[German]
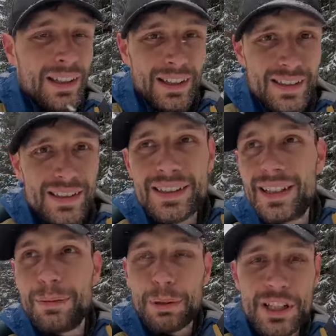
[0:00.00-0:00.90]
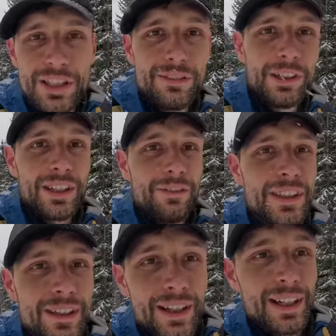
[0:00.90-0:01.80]
jetzt bricht hier wieder der
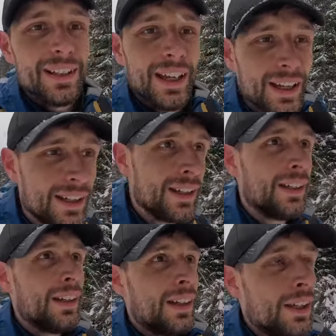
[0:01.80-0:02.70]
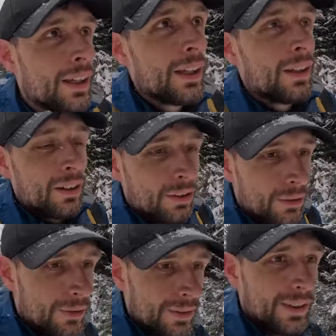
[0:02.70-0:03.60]
Winter ein.
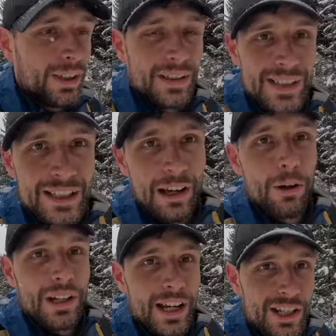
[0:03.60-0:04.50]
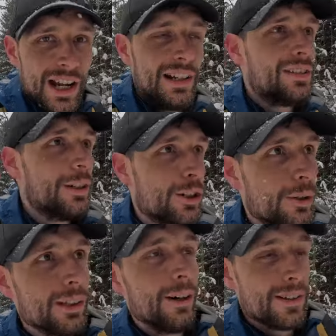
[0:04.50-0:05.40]
Und sieht auch gleich alles viel
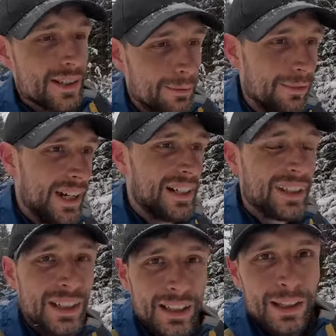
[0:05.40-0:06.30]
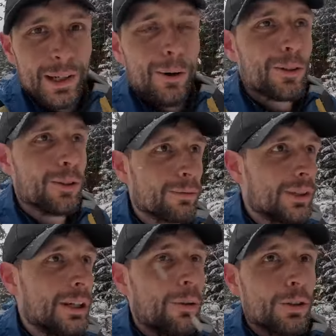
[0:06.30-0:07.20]
schöner aus hier im Wald. Auch dort, wo
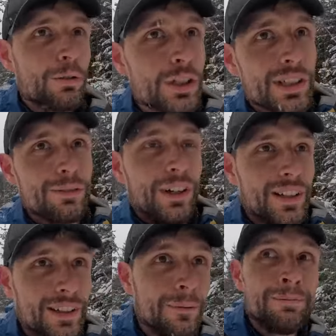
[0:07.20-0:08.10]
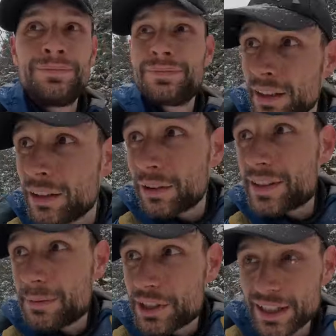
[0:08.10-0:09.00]
die Rodungen stattfanden.
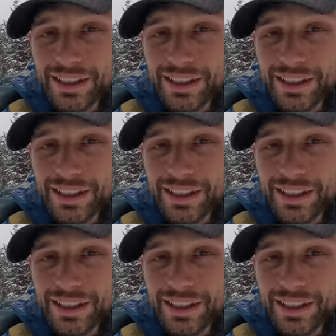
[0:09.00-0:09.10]
Trotzdem stehen